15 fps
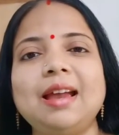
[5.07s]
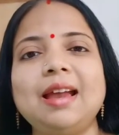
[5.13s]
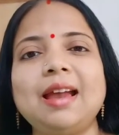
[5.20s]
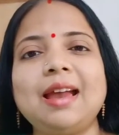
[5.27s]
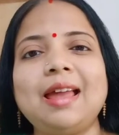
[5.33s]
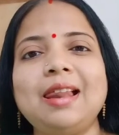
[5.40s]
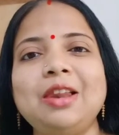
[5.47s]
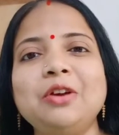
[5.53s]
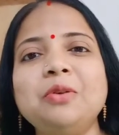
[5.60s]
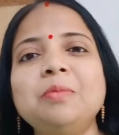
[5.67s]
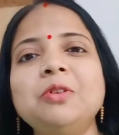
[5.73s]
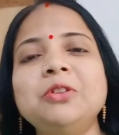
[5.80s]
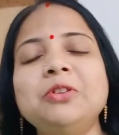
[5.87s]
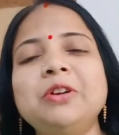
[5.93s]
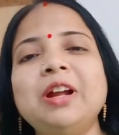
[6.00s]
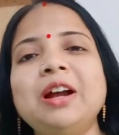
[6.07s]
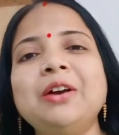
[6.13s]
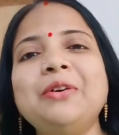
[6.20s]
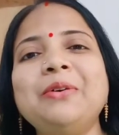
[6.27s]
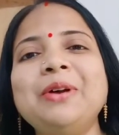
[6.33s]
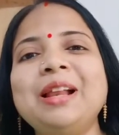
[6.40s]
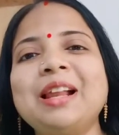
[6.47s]
হ্যালো বন্ধুরা
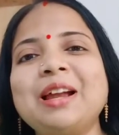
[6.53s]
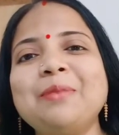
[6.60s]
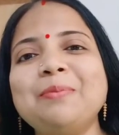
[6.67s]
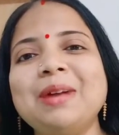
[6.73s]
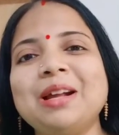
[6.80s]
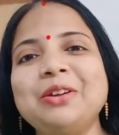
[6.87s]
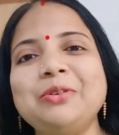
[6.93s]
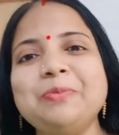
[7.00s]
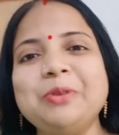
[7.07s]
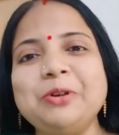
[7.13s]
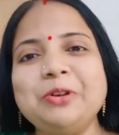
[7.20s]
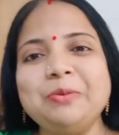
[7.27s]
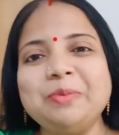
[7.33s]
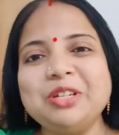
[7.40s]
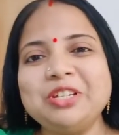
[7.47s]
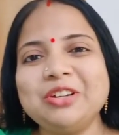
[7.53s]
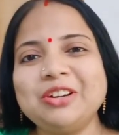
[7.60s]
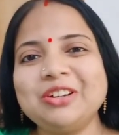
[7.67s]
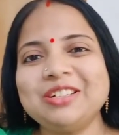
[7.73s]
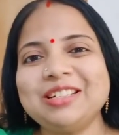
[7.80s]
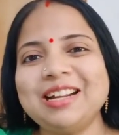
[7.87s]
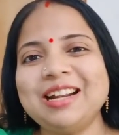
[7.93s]
ওয়েলকাম ব্যাক টু পৌলমীর
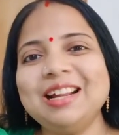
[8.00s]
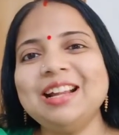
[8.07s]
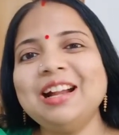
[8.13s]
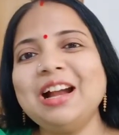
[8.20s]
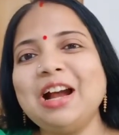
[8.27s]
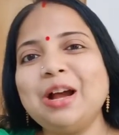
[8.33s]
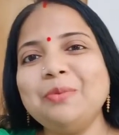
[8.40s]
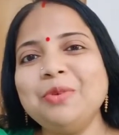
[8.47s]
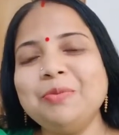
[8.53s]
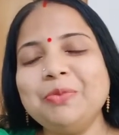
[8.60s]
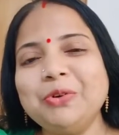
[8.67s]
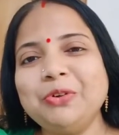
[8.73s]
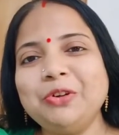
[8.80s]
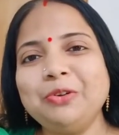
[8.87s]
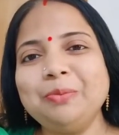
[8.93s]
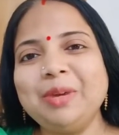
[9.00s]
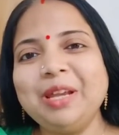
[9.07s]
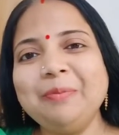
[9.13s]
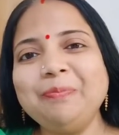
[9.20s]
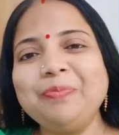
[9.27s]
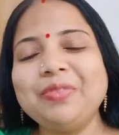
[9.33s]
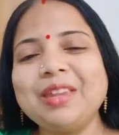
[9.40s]
সংসার আমি পৌলমী
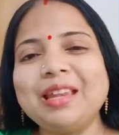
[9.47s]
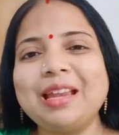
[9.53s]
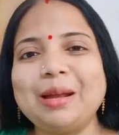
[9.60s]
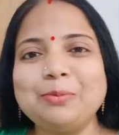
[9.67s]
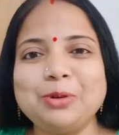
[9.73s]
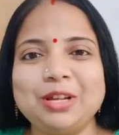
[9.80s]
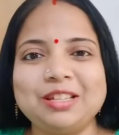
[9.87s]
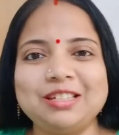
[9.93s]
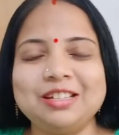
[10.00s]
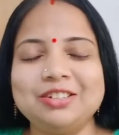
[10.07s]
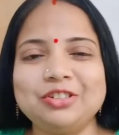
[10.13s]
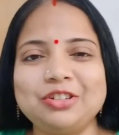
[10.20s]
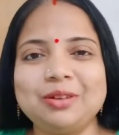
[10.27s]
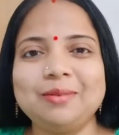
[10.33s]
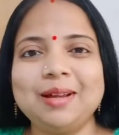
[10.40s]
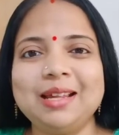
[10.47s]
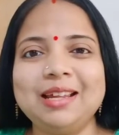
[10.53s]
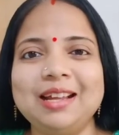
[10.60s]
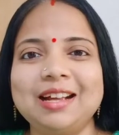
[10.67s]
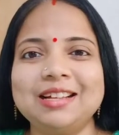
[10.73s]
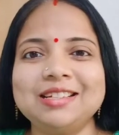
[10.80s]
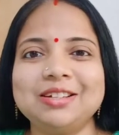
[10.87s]
কেমন আছেন সবাই
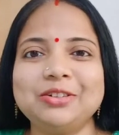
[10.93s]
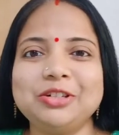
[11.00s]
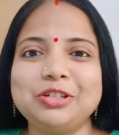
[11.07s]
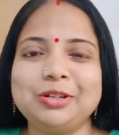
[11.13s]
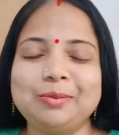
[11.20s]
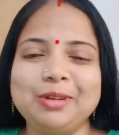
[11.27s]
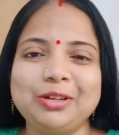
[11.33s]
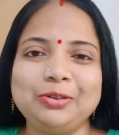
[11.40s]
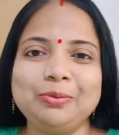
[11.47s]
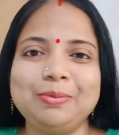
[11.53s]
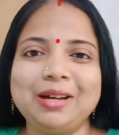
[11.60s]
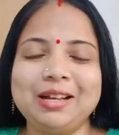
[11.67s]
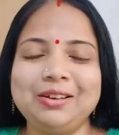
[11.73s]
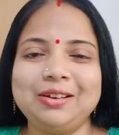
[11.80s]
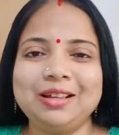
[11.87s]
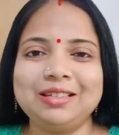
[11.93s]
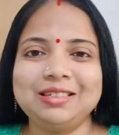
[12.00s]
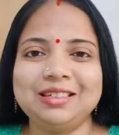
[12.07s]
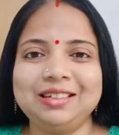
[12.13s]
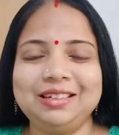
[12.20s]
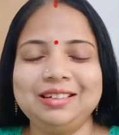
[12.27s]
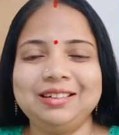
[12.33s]
আশা করি সবাই খুব ভালো
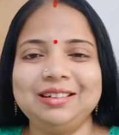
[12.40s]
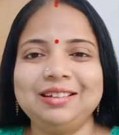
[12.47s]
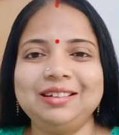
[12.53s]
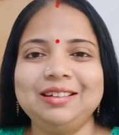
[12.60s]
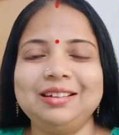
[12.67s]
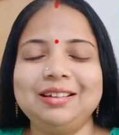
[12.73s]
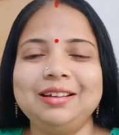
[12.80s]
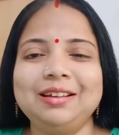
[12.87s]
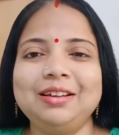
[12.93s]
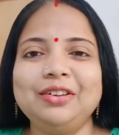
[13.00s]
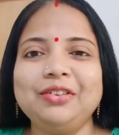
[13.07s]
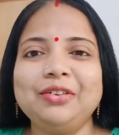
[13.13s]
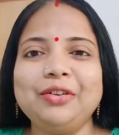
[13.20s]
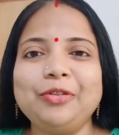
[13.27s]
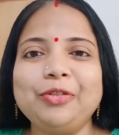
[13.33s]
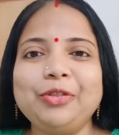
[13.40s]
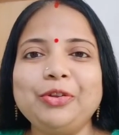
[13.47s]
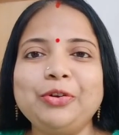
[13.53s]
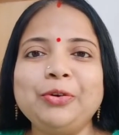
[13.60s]
আছেন তো